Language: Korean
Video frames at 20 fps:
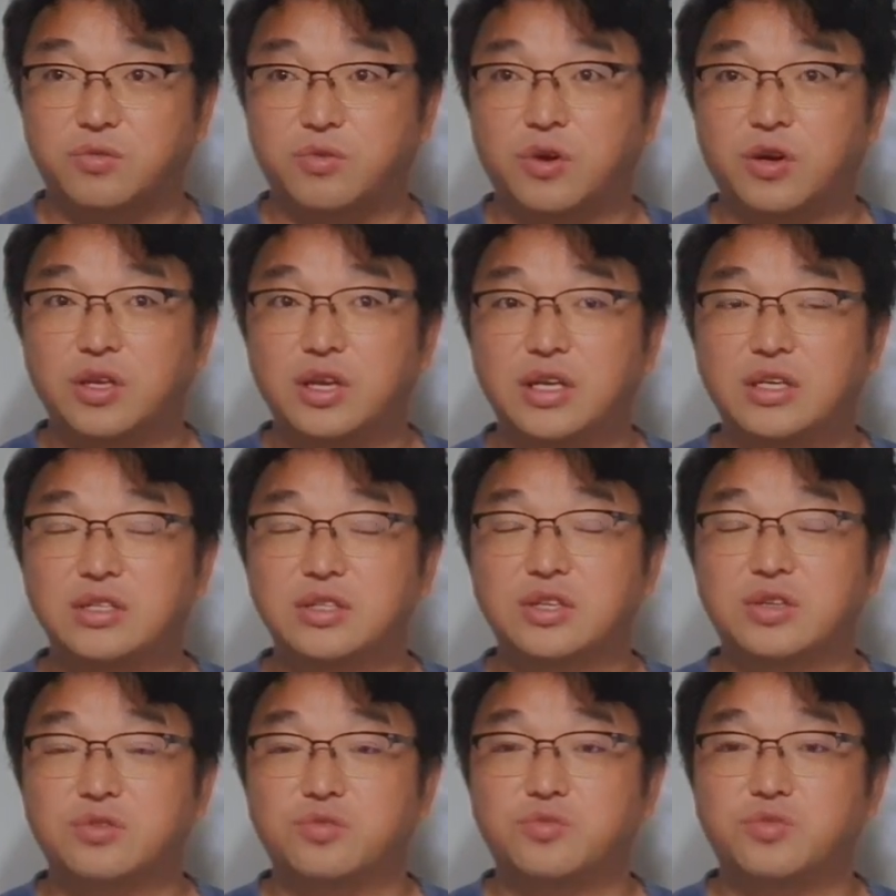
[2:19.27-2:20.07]

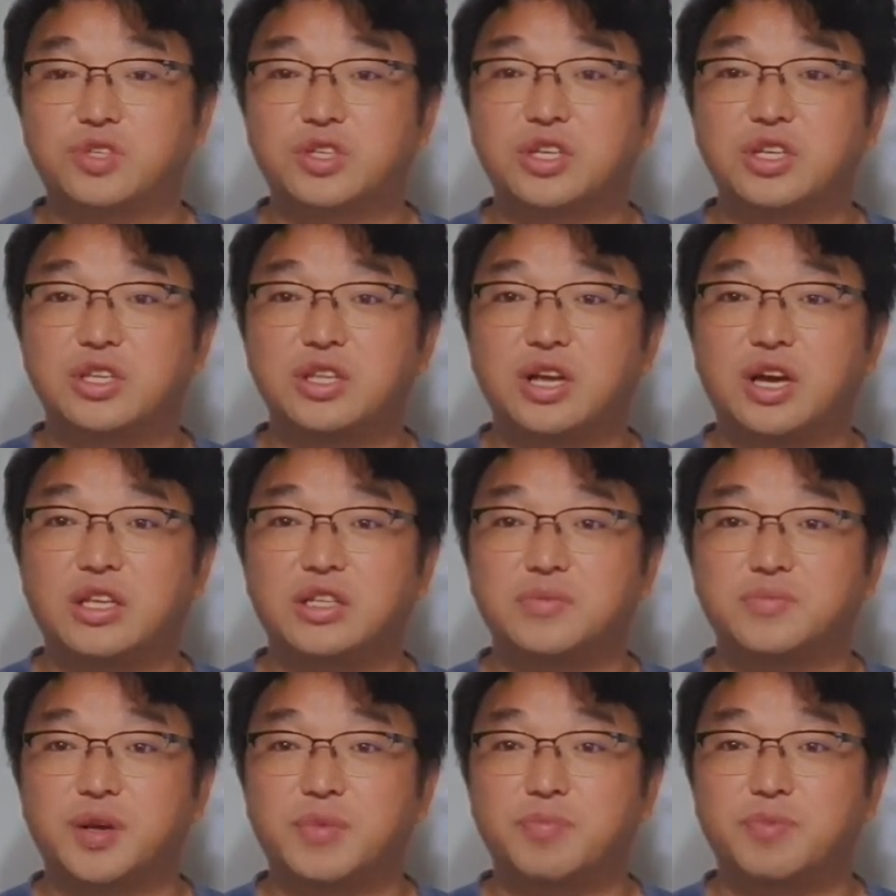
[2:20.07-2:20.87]
원하는 대로 움직이긴
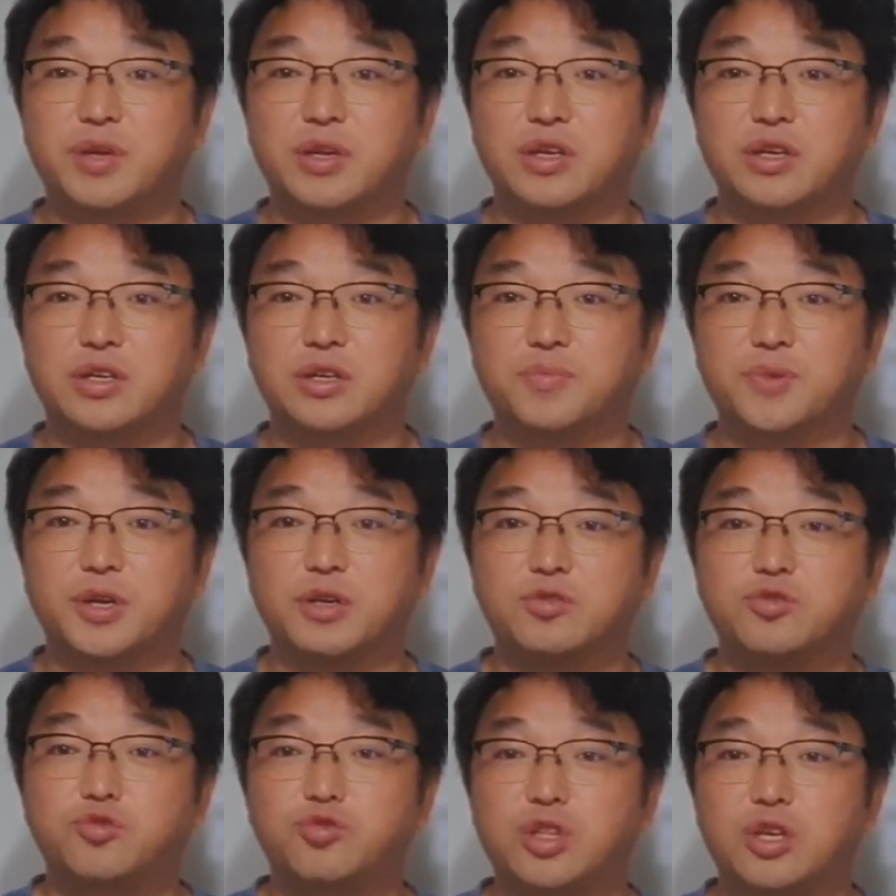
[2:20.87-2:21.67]
하지만 여러
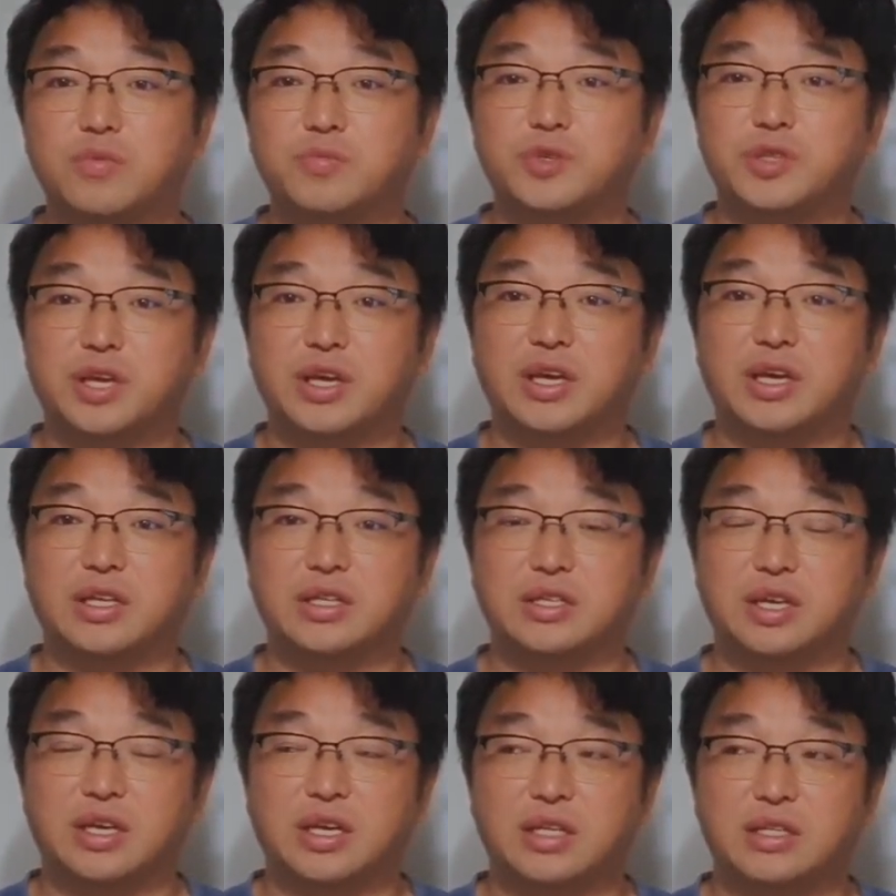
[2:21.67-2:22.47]
변수 때문에
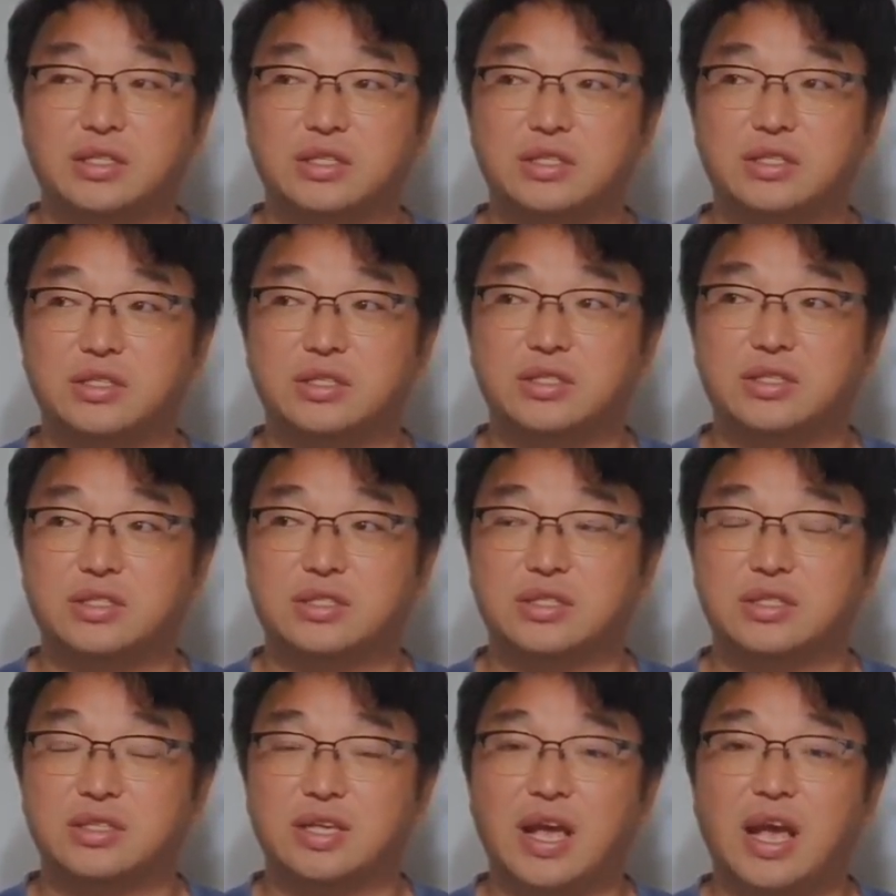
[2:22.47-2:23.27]
이제
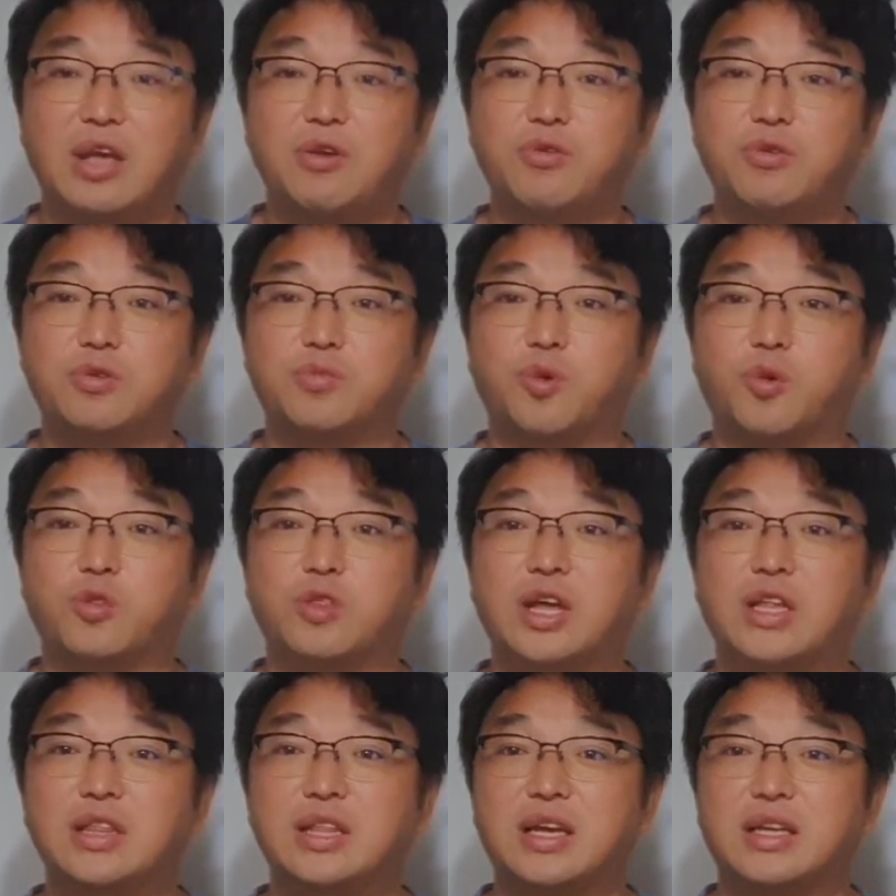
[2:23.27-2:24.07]
사용을
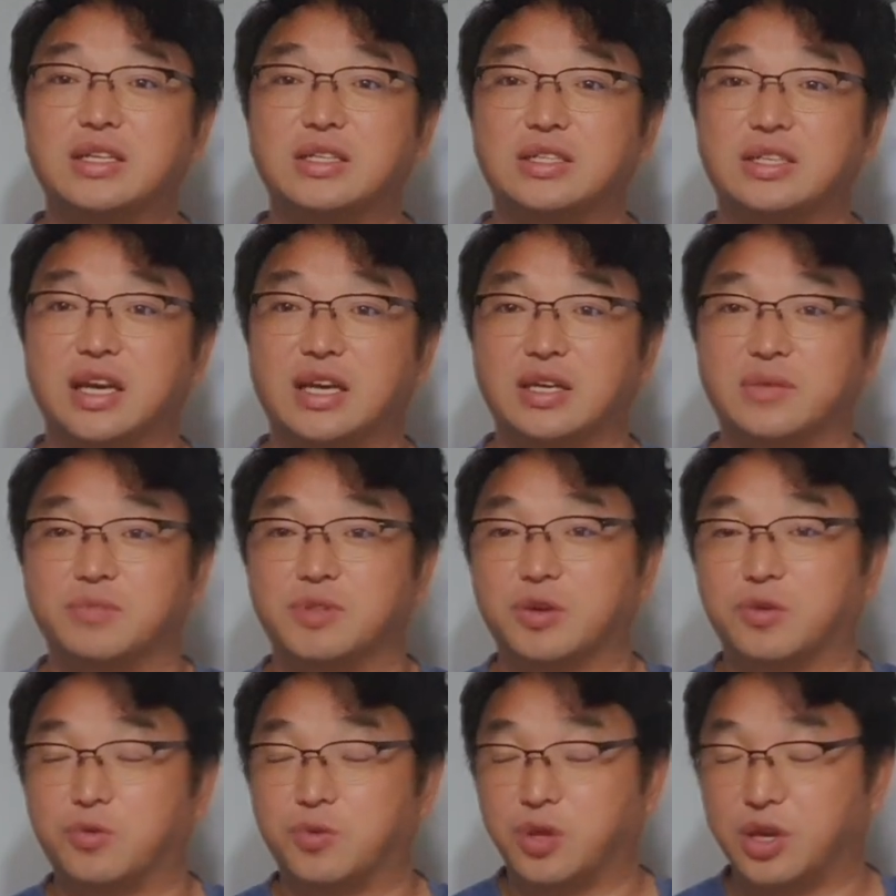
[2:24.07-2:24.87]
못한다는
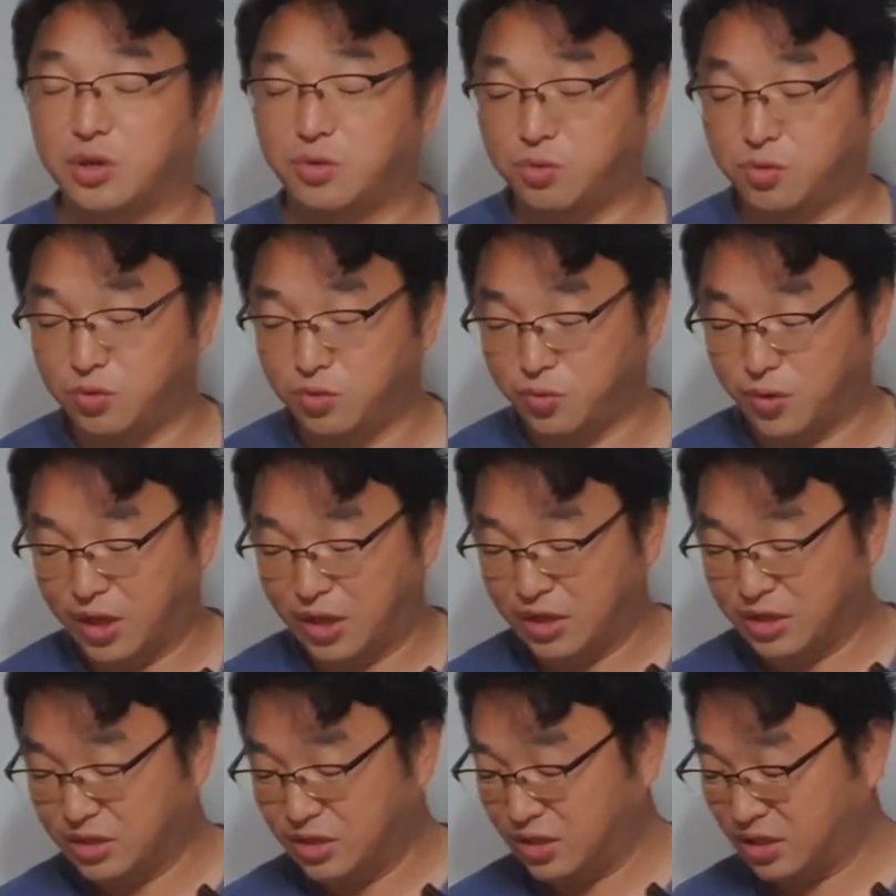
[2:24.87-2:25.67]
이야기입니다. 그게 오늘
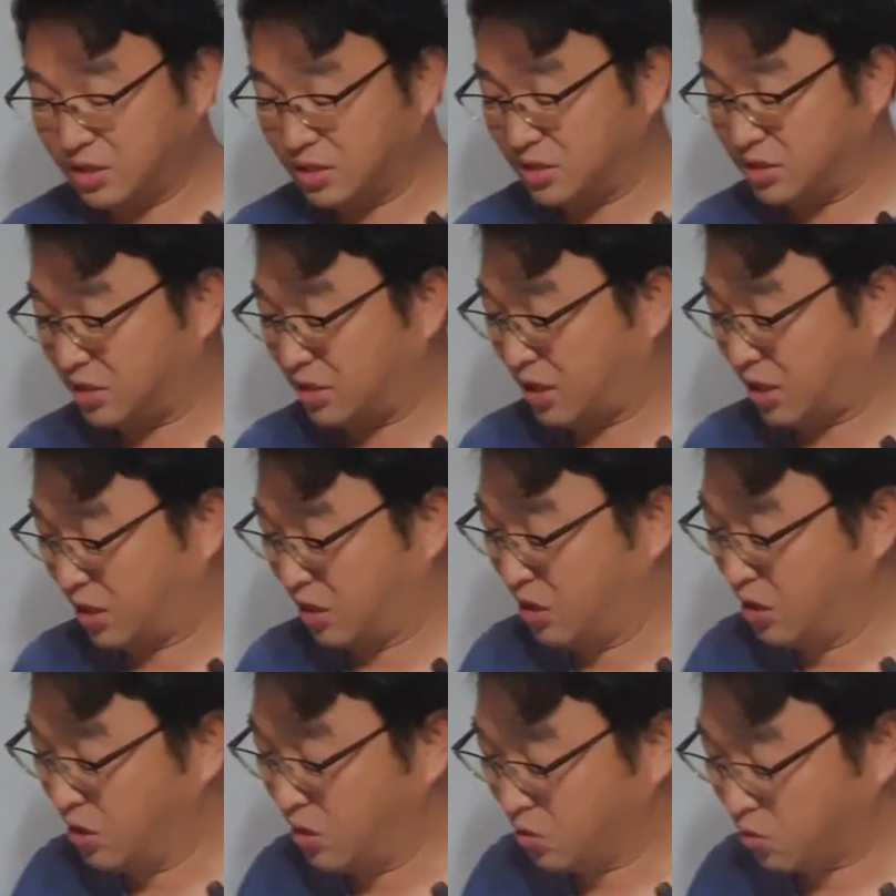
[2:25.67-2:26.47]
왜 그래야 되는지
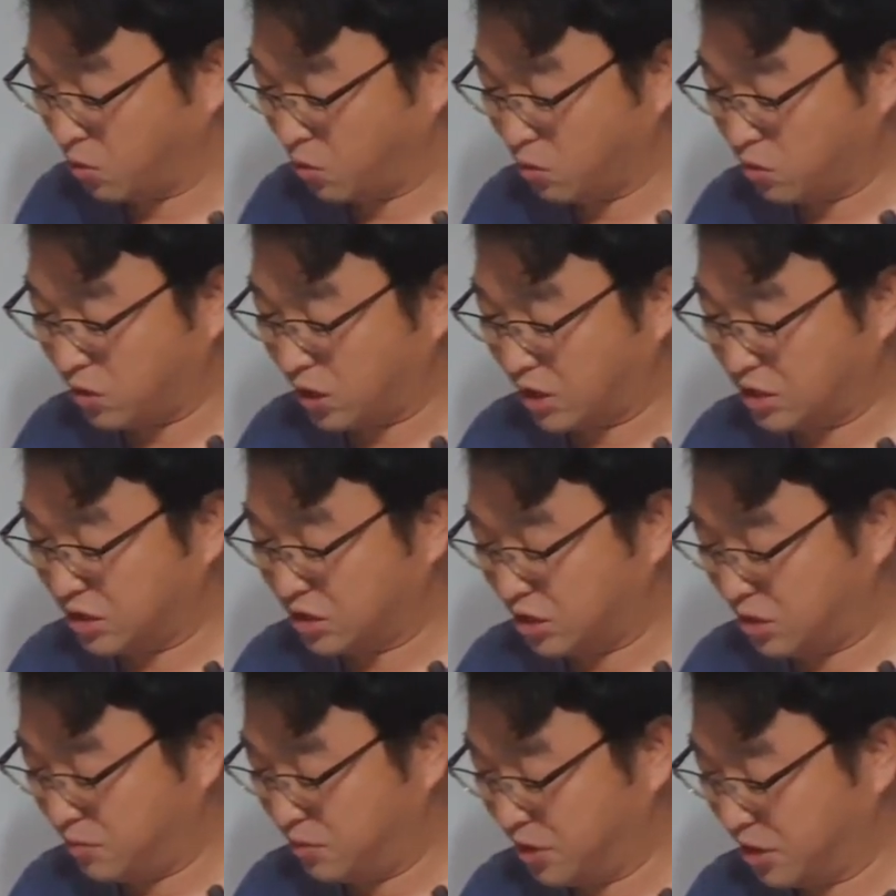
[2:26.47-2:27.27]
이제 그것도
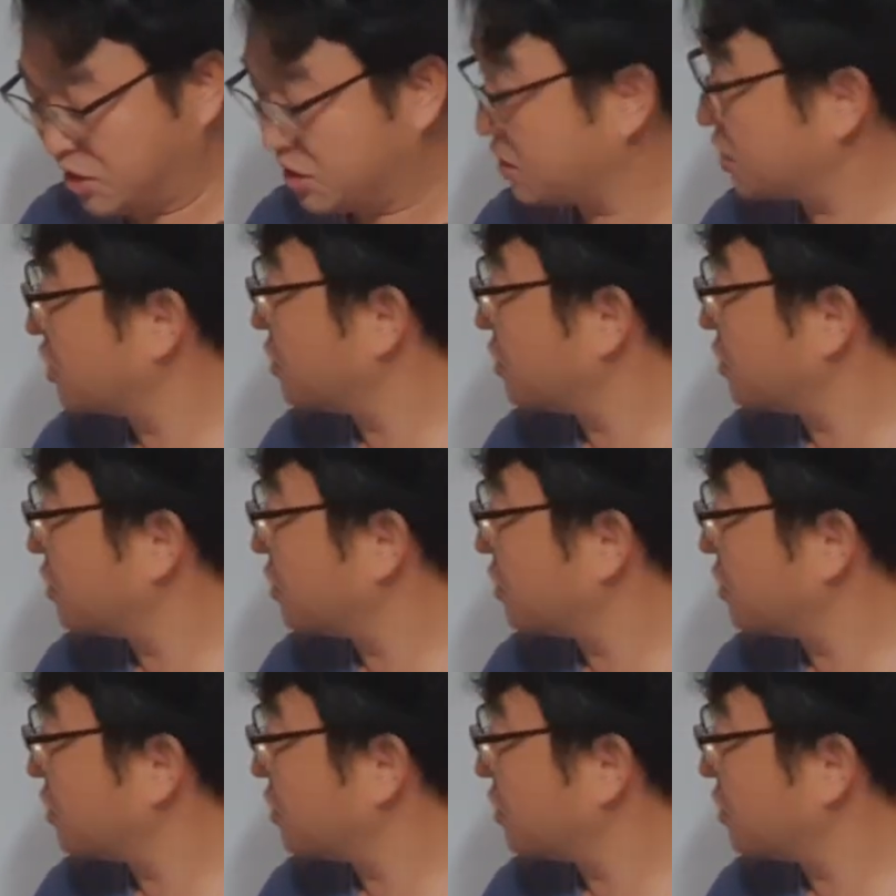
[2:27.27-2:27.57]
같이 설명해